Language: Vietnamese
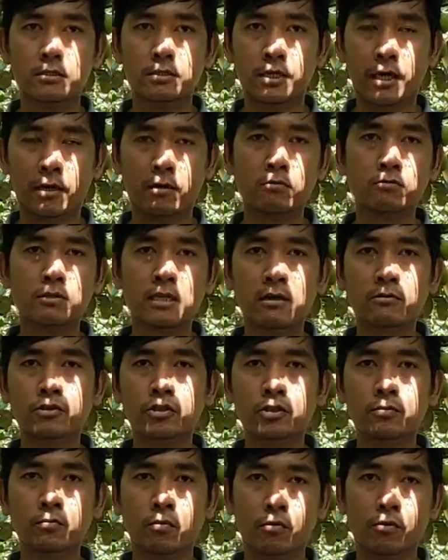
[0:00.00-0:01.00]
dẻo táo
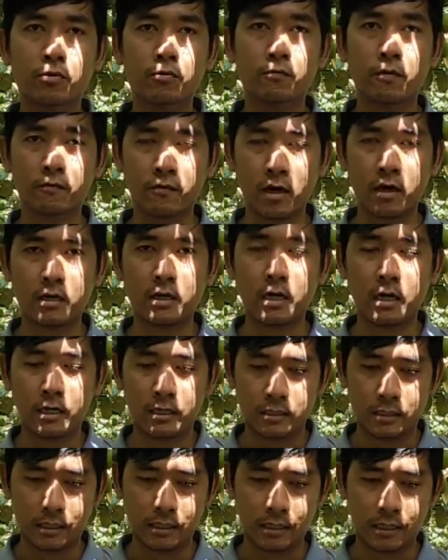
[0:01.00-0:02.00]
xí muội vân vân
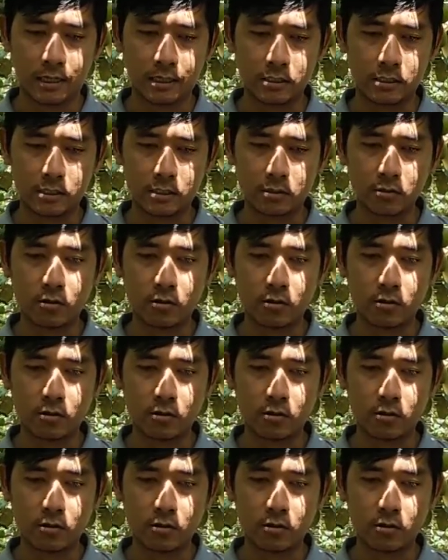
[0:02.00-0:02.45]
thì à,